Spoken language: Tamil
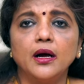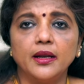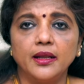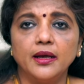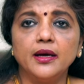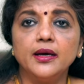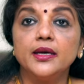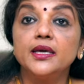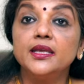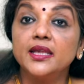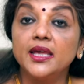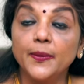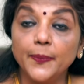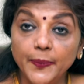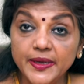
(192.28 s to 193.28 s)
ஆனால்
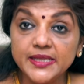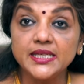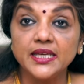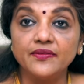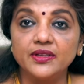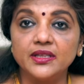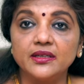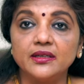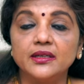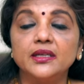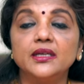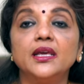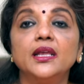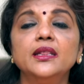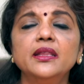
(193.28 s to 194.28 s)
இதை எப்படி செய்வது
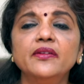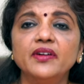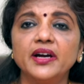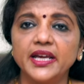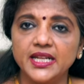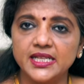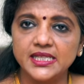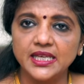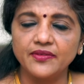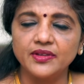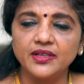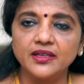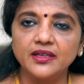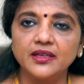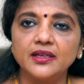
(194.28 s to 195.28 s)
எந்த வகையில்
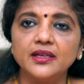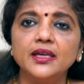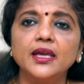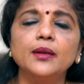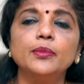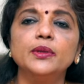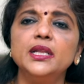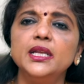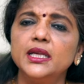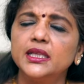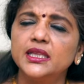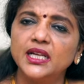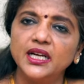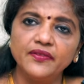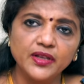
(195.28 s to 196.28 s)
செய்வது என்பதை
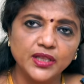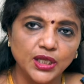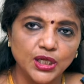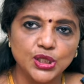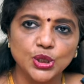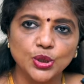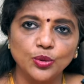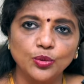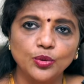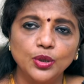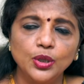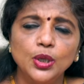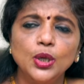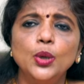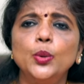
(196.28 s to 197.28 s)
நீங்கள் தெளிவாக தெரிஞ்சுக்கணும்
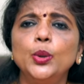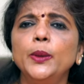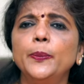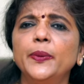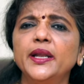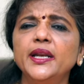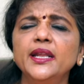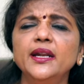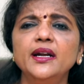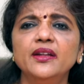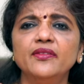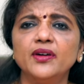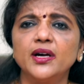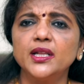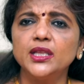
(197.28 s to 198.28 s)
ஒரு
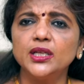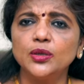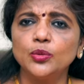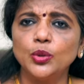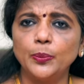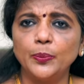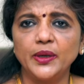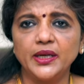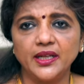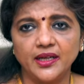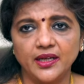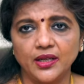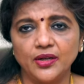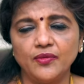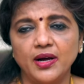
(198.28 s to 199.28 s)
பன்னிரெண்டு வாரத்துக்கு உட்பட்ட
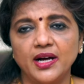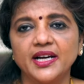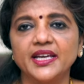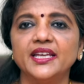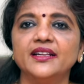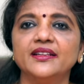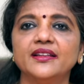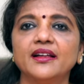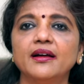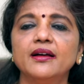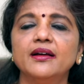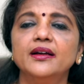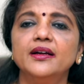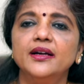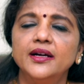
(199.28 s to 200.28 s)
கருவாக இருந்தால்
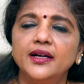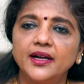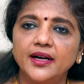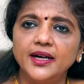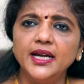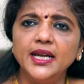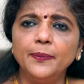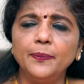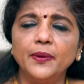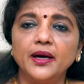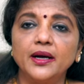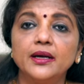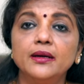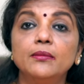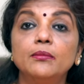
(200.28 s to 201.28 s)

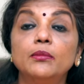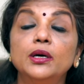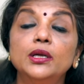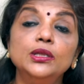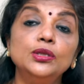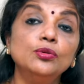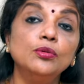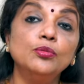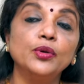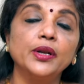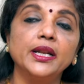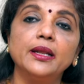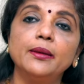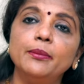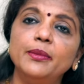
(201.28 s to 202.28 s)
கண்டிப்பாக மருத்துவ
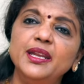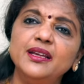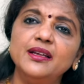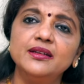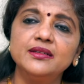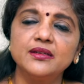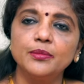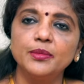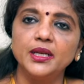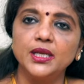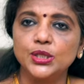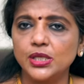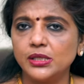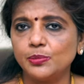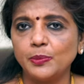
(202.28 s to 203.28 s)
முறையில் மெடிக்கல்
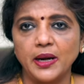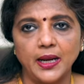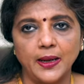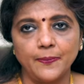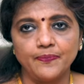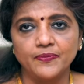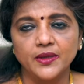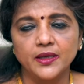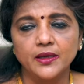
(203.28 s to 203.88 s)
டெர்மினேஷன்ஸ் பண்ணலாம்